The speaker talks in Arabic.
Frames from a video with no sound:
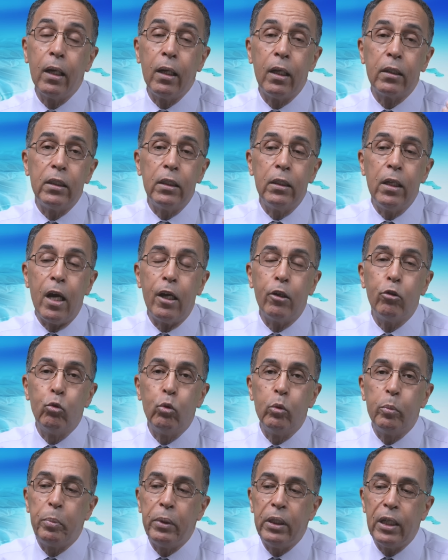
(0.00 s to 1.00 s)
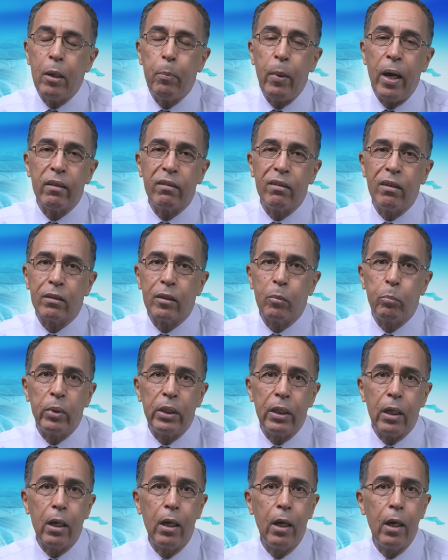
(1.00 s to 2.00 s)
التي نحن بأبحاثنا
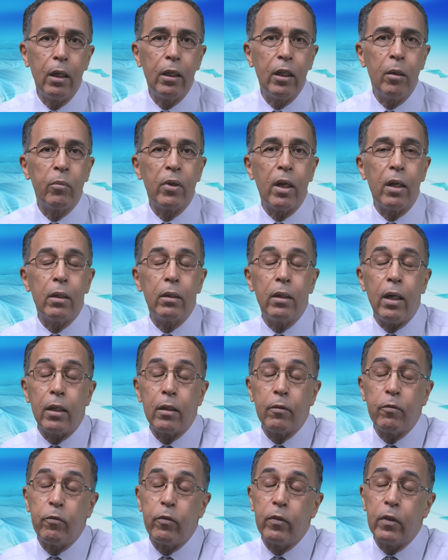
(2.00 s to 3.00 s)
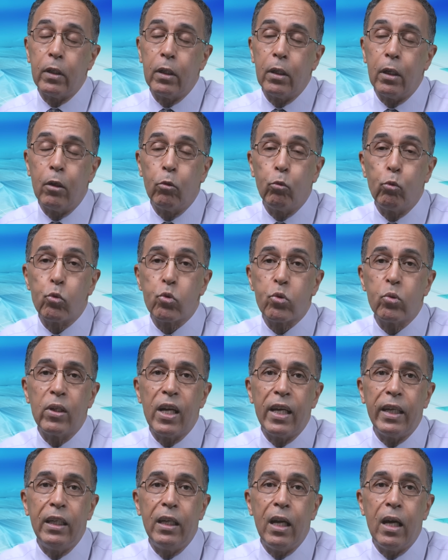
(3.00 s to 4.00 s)
الطبية لم نعرف آه، الوصول
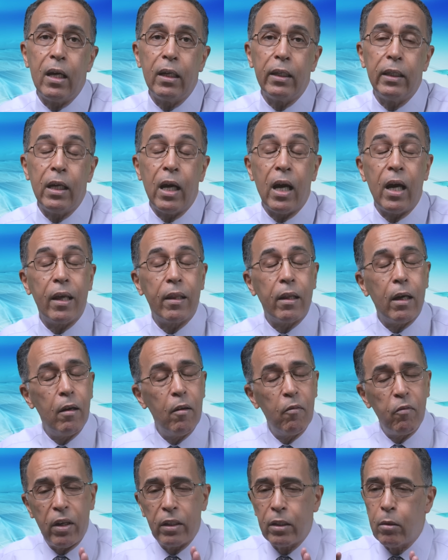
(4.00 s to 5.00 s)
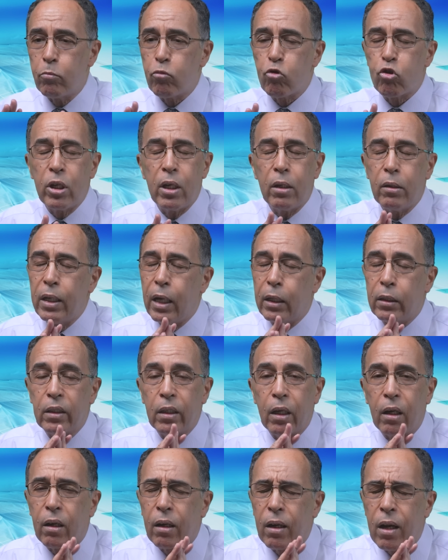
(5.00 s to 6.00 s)
إلى إلى هذا فهذا شيء
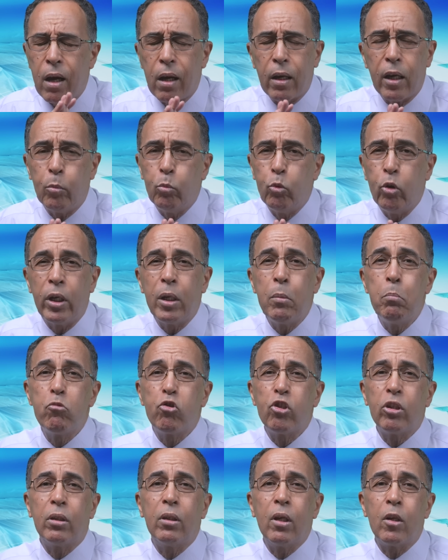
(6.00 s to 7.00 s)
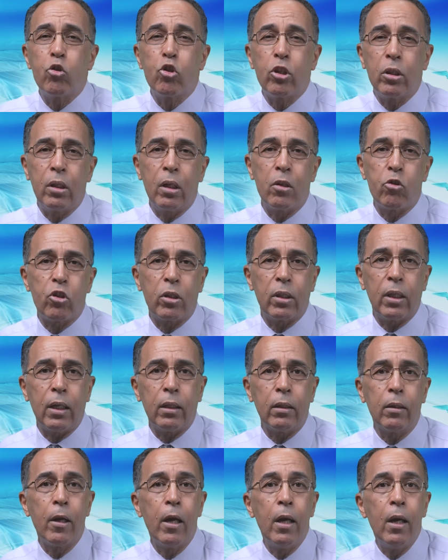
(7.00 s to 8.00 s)
يعني رائع مهم جدا جدا
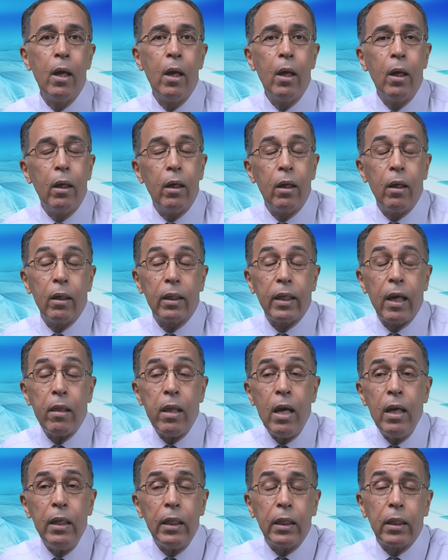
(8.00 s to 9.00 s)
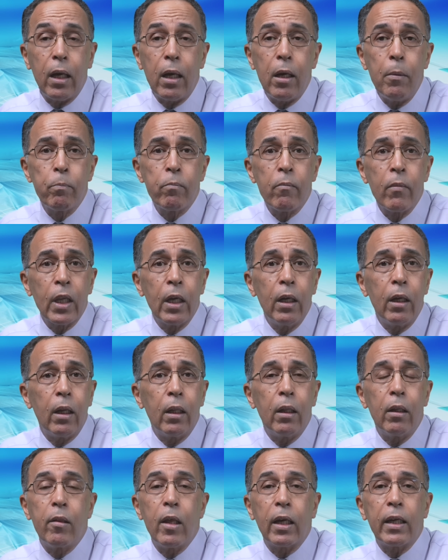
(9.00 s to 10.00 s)
جدا آه، كذلك
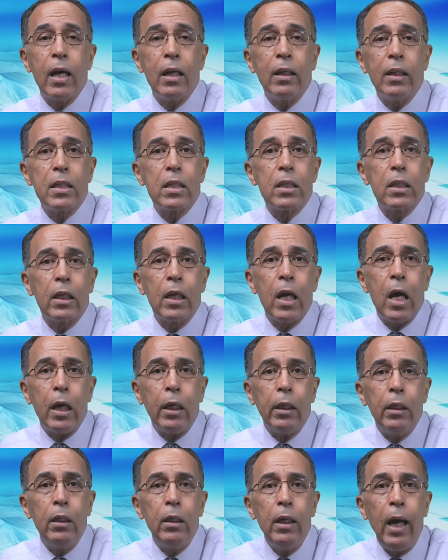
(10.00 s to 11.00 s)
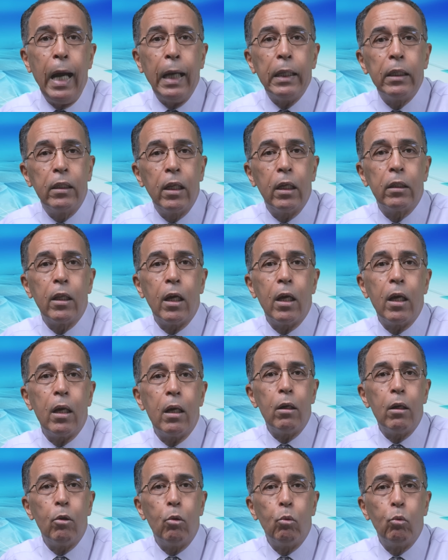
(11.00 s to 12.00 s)
الذكاء الاصطناعي حدد
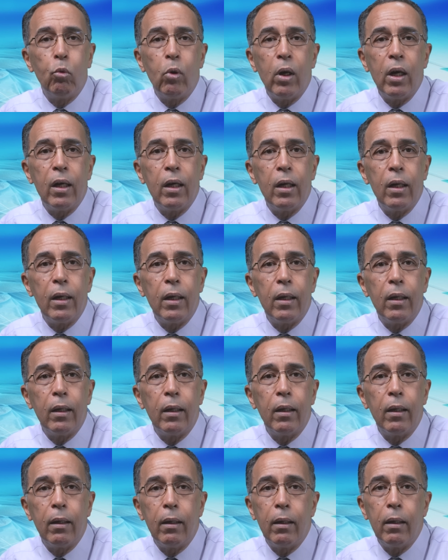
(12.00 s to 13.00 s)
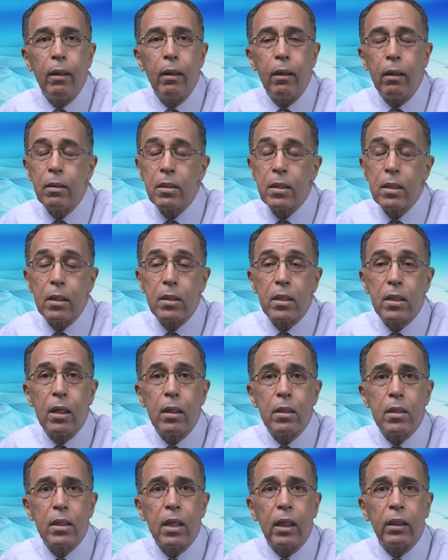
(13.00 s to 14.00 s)

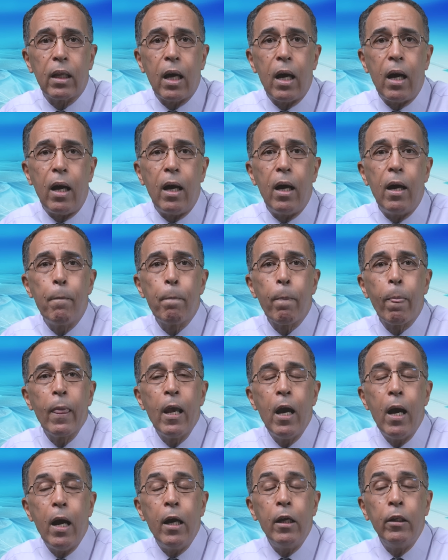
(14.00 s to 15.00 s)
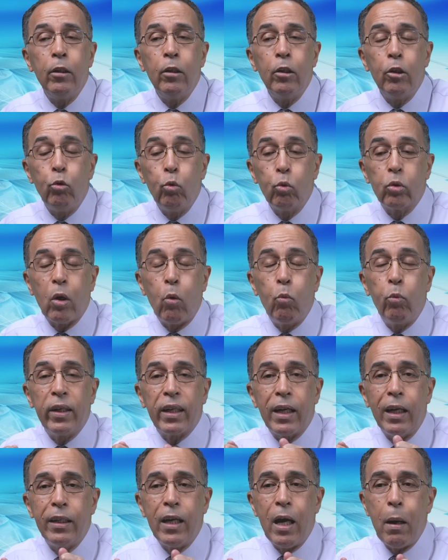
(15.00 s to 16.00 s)
واستطاع آه، أن
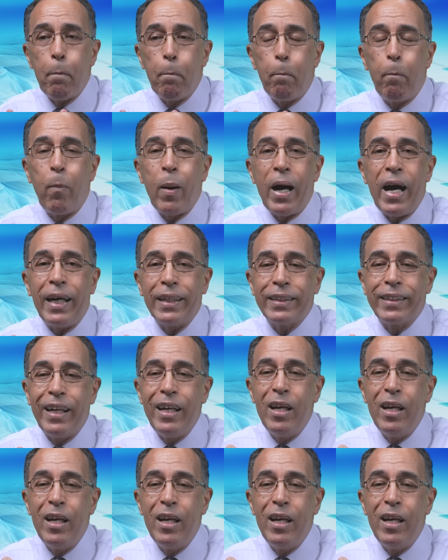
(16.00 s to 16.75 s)
يطور لنا بعض